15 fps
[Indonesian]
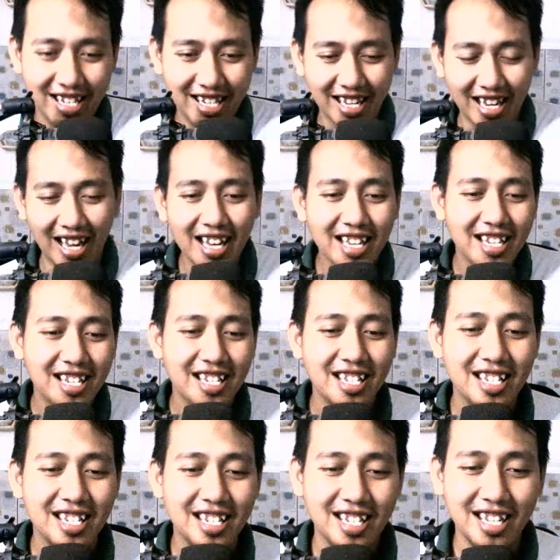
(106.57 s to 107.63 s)
ya.
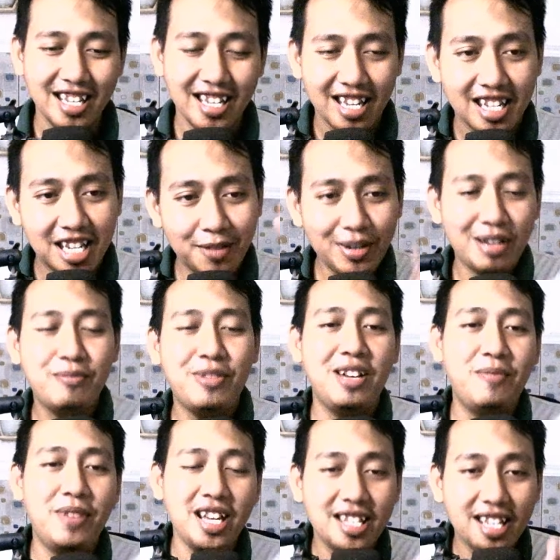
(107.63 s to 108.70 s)
Simak
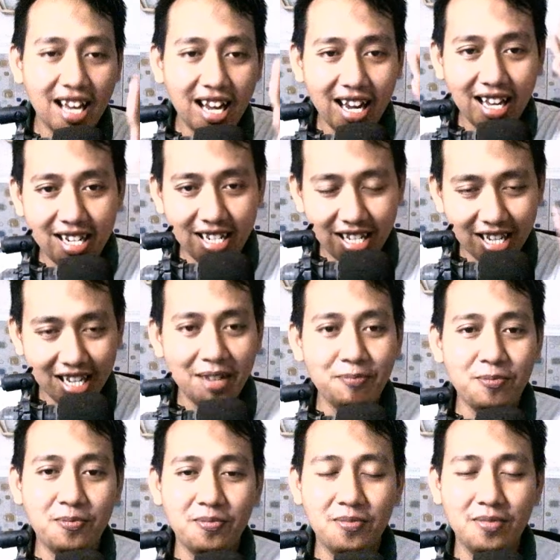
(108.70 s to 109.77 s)
baik-baik, jangan di skip
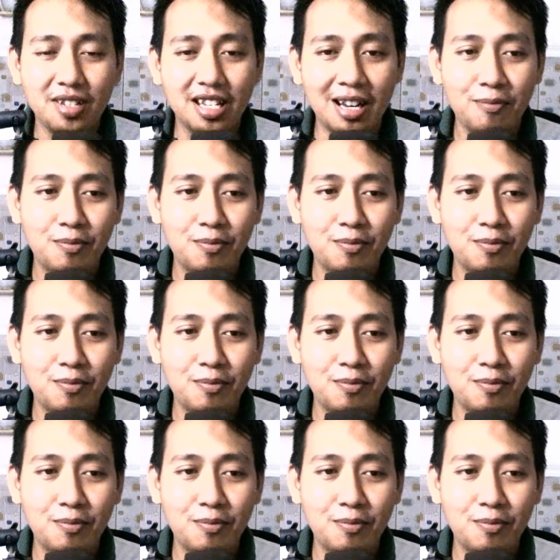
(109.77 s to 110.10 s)
ya.